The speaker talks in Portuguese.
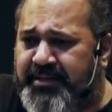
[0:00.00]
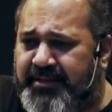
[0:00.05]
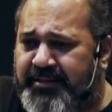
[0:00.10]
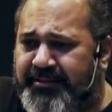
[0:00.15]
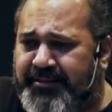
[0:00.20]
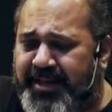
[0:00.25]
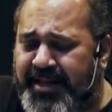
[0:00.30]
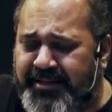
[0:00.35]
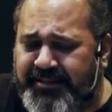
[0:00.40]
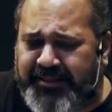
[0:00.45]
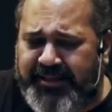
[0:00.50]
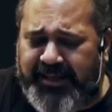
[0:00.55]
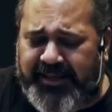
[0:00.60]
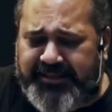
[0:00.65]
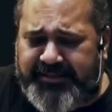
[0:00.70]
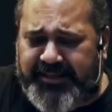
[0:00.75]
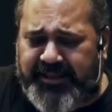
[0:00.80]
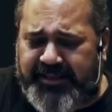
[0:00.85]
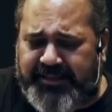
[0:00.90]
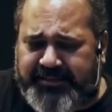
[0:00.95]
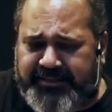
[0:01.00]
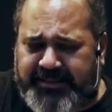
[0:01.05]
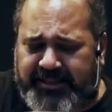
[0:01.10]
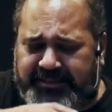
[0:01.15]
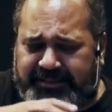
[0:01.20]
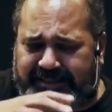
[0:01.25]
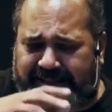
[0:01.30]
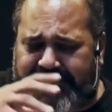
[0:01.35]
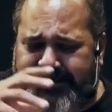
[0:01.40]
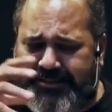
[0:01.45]
E dentre
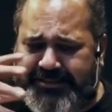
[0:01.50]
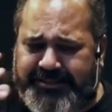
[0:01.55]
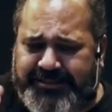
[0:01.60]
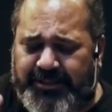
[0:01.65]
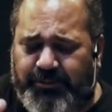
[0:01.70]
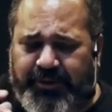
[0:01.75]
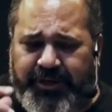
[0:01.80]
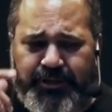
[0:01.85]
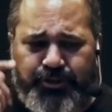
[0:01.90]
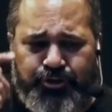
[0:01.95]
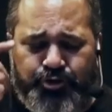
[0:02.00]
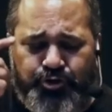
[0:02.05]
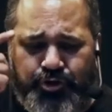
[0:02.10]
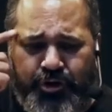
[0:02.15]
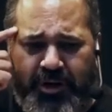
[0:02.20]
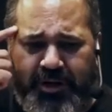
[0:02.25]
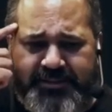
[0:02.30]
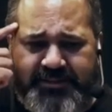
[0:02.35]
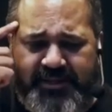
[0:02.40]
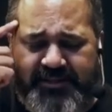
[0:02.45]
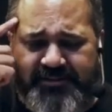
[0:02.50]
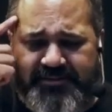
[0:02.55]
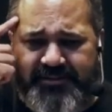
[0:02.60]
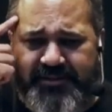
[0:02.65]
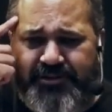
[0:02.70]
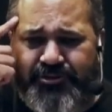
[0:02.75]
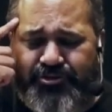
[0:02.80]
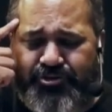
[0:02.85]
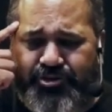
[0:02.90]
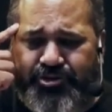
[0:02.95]
essa tradição religiosa
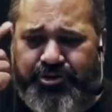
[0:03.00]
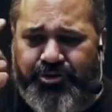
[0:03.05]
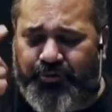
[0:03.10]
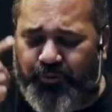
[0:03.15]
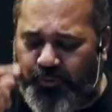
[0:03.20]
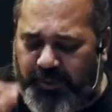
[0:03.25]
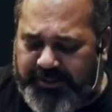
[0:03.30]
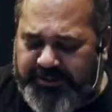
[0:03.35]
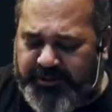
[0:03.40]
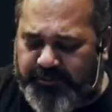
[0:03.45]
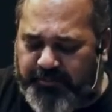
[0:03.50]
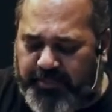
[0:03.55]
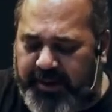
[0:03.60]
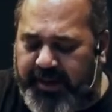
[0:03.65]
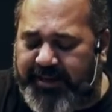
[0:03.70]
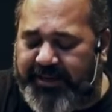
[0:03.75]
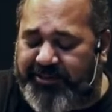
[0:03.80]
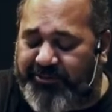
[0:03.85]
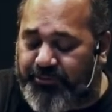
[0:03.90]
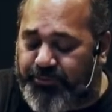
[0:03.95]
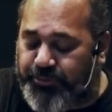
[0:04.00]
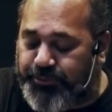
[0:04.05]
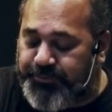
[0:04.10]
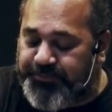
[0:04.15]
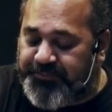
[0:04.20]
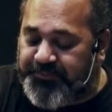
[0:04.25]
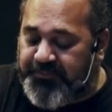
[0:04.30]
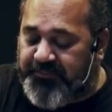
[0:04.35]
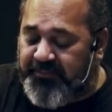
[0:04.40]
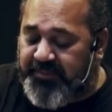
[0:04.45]
existe um aspecto
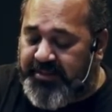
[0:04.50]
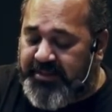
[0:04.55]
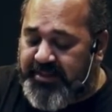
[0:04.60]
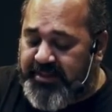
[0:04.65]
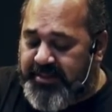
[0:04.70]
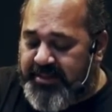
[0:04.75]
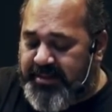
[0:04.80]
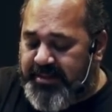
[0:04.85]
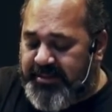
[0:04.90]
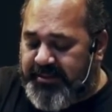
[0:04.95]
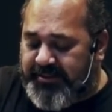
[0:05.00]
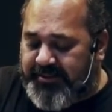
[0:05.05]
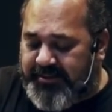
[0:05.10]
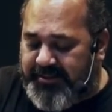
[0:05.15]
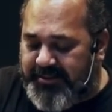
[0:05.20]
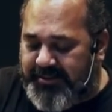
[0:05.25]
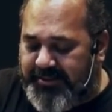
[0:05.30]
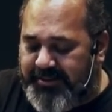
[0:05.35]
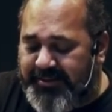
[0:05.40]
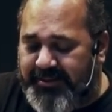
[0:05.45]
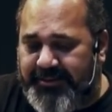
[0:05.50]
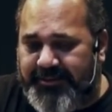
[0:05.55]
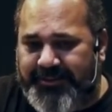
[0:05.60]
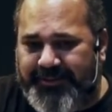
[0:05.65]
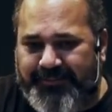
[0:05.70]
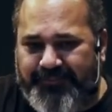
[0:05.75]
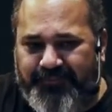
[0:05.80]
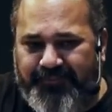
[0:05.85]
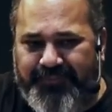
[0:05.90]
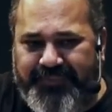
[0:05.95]

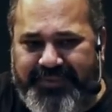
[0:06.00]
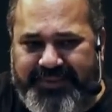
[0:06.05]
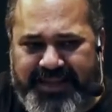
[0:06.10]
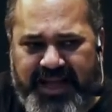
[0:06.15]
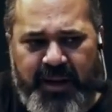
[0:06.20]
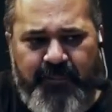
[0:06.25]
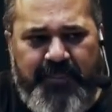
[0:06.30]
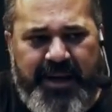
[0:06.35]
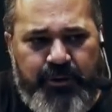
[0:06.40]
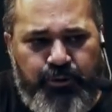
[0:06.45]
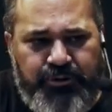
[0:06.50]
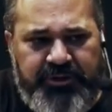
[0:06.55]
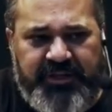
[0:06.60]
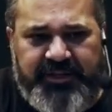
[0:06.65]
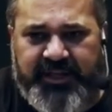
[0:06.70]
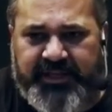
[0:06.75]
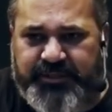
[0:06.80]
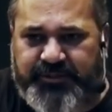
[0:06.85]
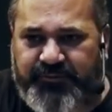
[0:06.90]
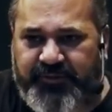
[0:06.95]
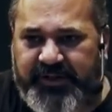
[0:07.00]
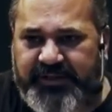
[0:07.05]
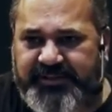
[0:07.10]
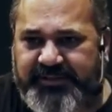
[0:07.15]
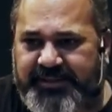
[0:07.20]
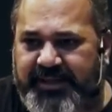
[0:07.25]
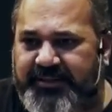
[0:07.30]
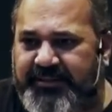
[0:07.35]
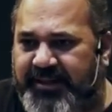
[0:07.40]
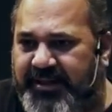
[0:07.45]
que, na maioria das
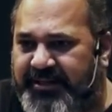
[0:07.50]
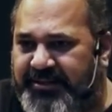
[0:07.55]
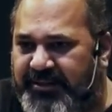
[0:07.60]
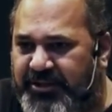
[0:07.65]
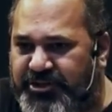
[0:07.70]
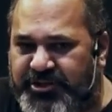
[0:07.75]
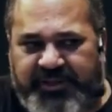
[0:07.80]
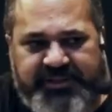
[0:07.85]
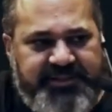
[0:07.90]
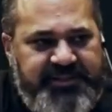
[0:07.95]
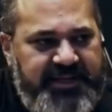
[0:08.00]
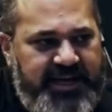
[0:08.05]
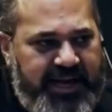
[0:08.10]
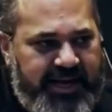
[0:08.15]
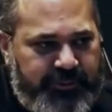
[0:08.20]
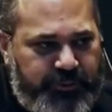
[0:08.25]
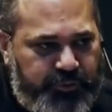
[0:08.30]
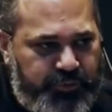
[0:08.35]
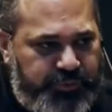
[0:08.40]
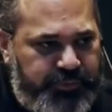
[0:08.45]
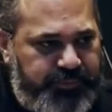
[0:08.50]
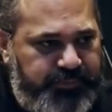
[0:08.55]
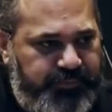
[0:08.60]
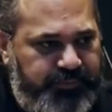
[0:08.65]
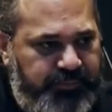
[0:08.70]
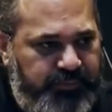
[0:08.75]
vezes, é negligenciado